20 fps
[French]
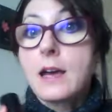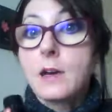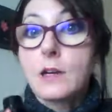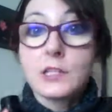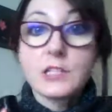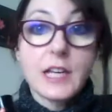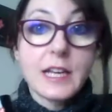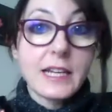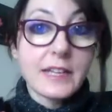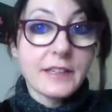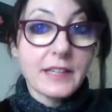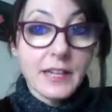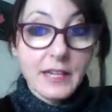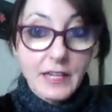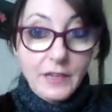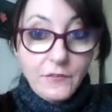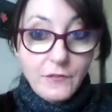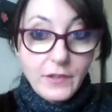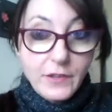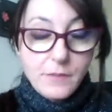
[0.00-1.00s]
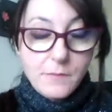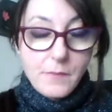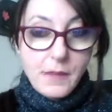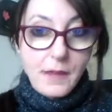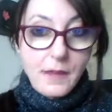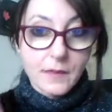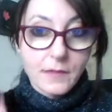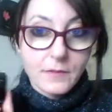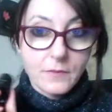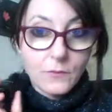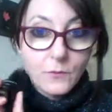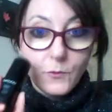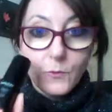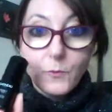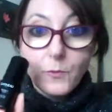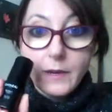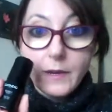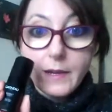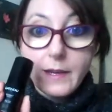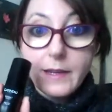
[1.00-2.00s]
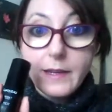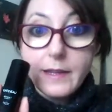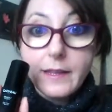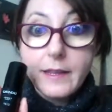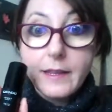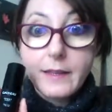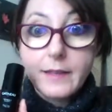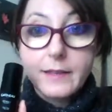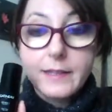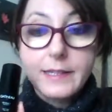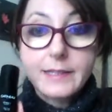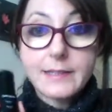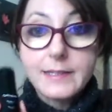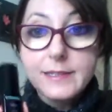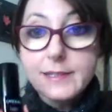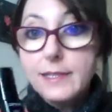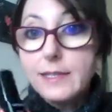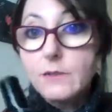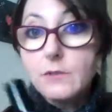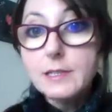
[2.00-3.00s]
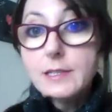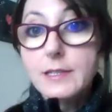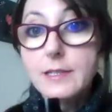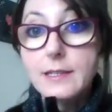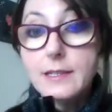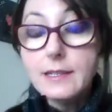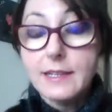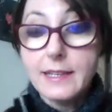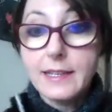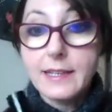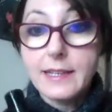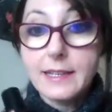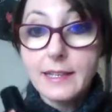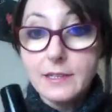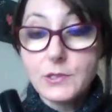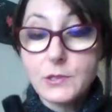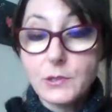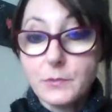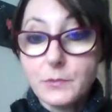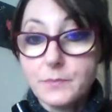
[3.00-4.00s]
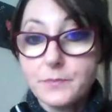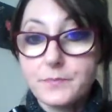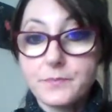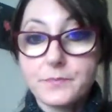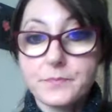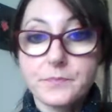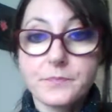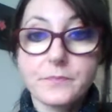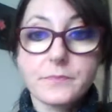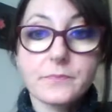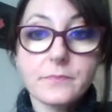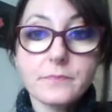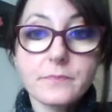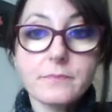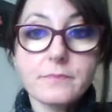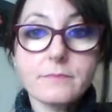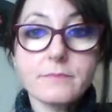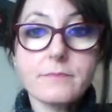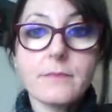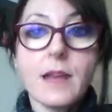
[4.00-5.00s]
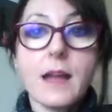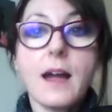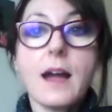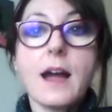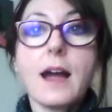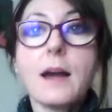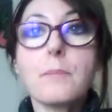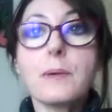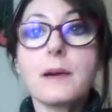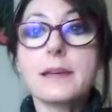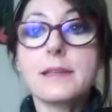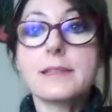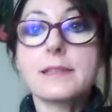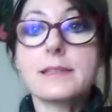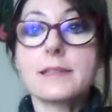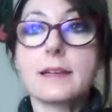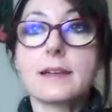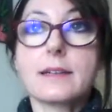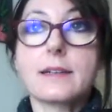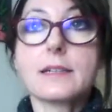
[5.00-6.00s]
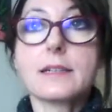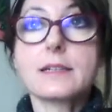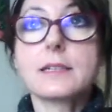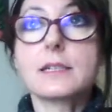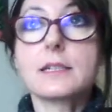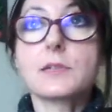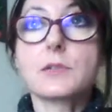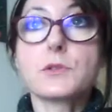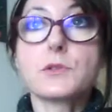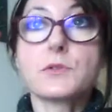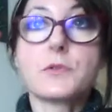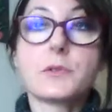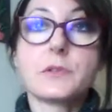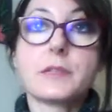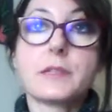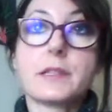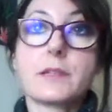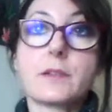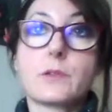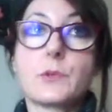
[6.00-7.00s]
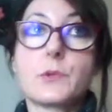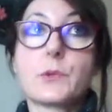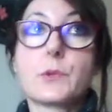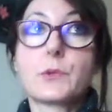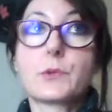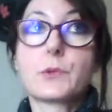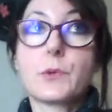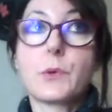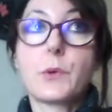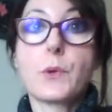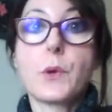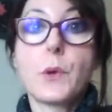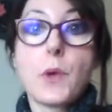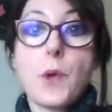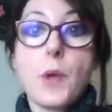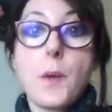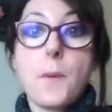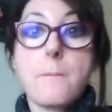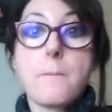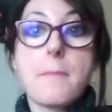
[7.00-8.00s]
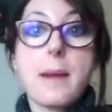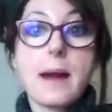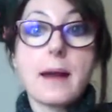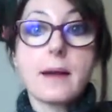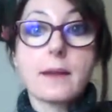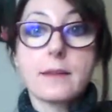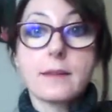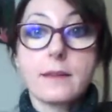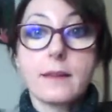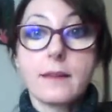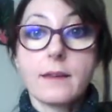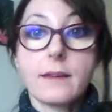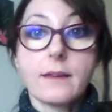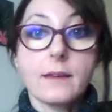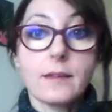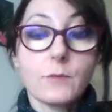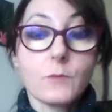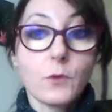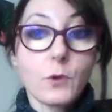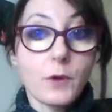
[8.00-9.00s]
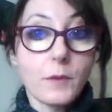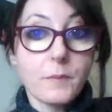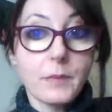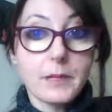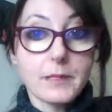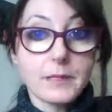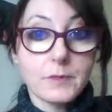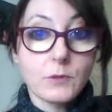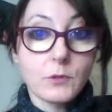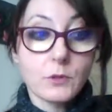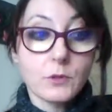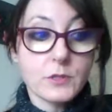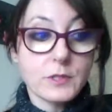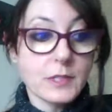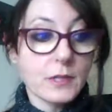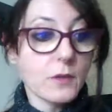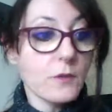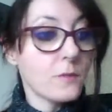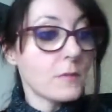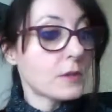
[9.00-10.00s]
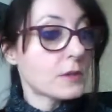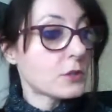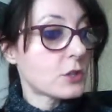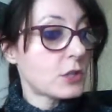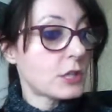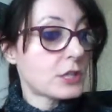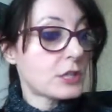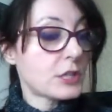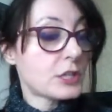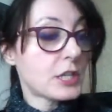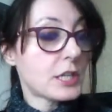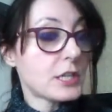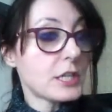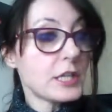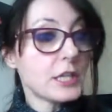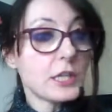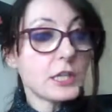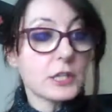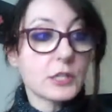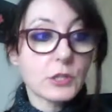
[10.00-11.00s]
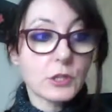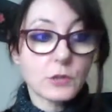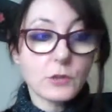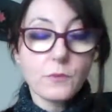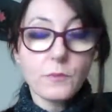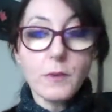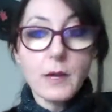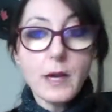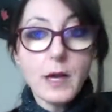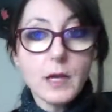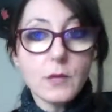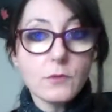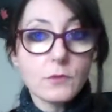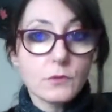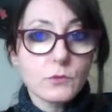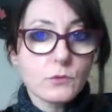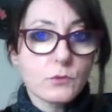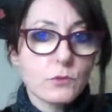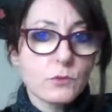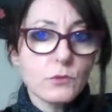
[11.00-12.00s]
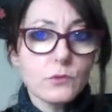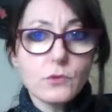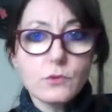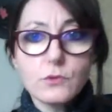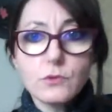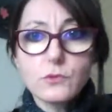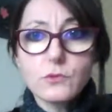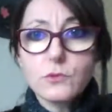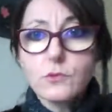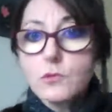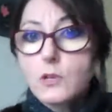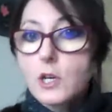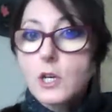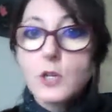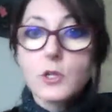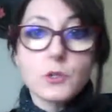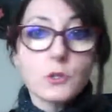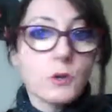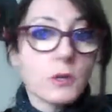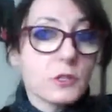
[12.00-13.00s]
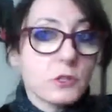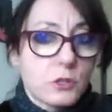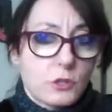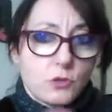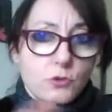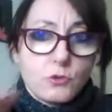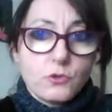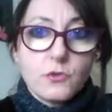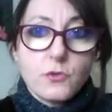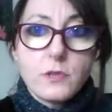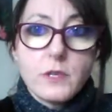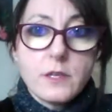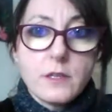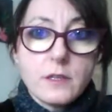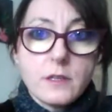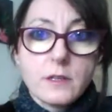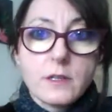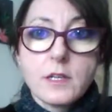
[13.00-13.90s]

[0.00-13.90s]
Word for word: J'allais dire les filles, mais vous pourrez les, tester aussi, les garçons. Après ça, qu'est-ce que je veux dire d'autre bah, que vous remplacez votre sérum, je l'ai déjà dit, des têtes tout, tout, tout, tout, Je crois que j'ai toujours dit.